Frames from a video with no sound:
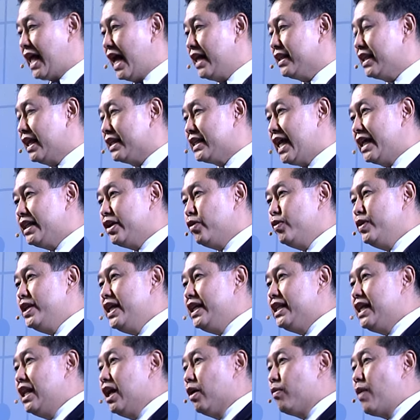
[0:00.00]
ท่านใช้เทคโนโลยี
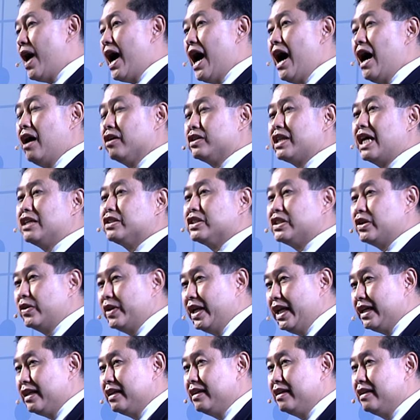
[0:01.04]
ที่เรียกว่าอัลตราโซ
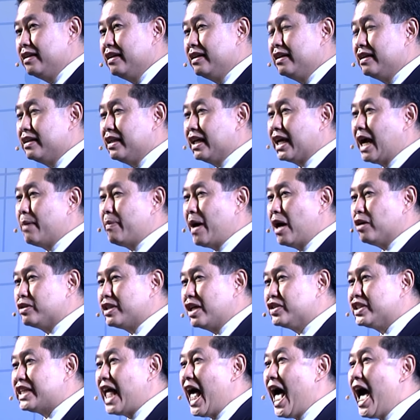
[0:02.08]
นิกนะครับอัลตรา
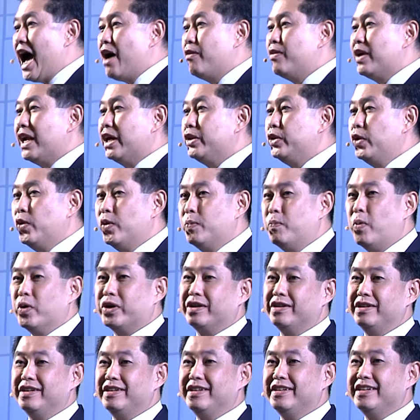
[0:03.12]
ซาวด์เวลาดูบุตร
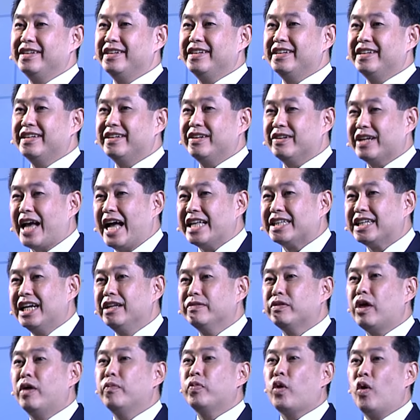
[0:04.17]
การเจริญ
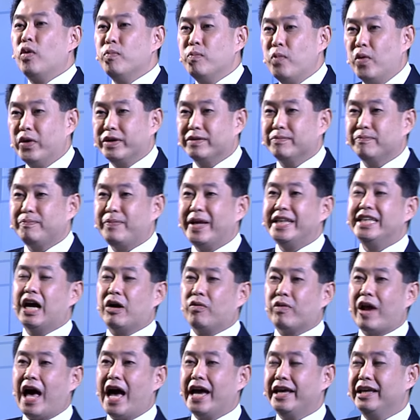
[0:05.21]
เติบโตของบุตรเป็นอย่าง
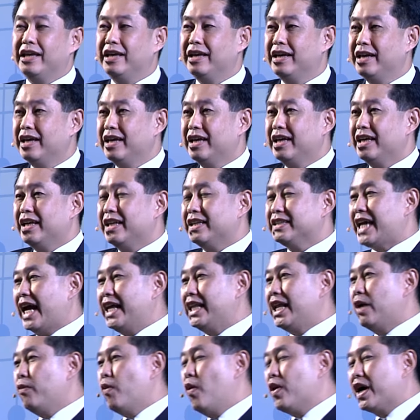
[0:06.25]
ไรใช้
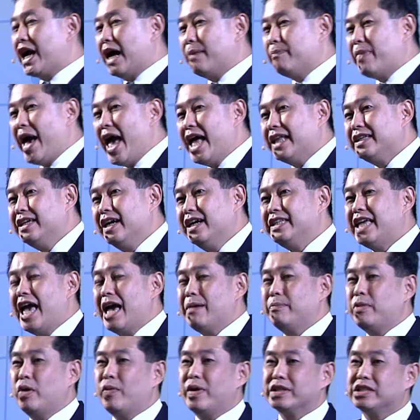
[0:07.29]
ในวงการแพทย์เยอะแยะ
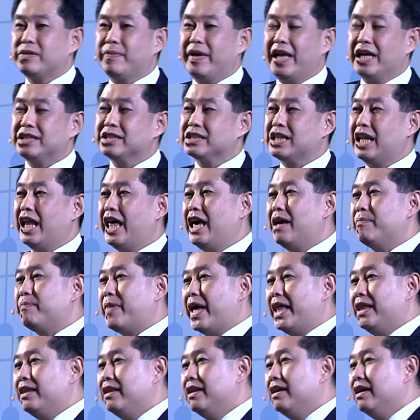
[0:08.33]
ไม่ว่าจะเป็นเอ็กซเรย์
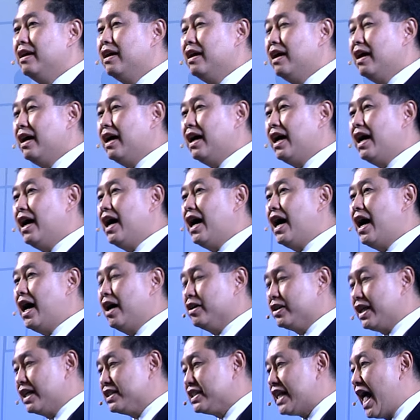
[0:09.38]
เป็นอัล
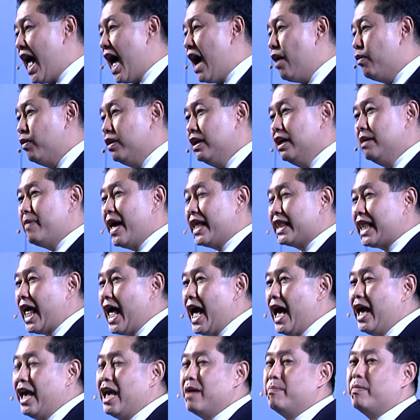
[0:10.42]
ตราซาวด์หรือแม้แต่
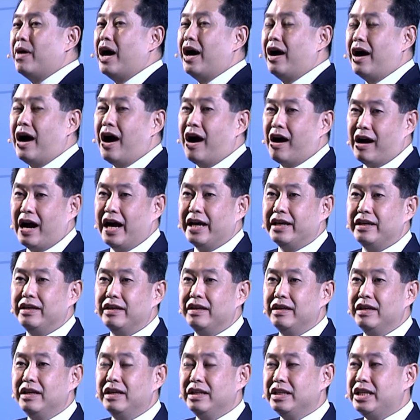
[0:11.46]
เอ็ม อาร์ ไอ
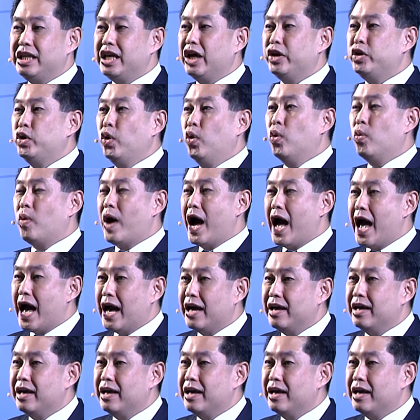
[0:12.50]
ที่จะดูว่า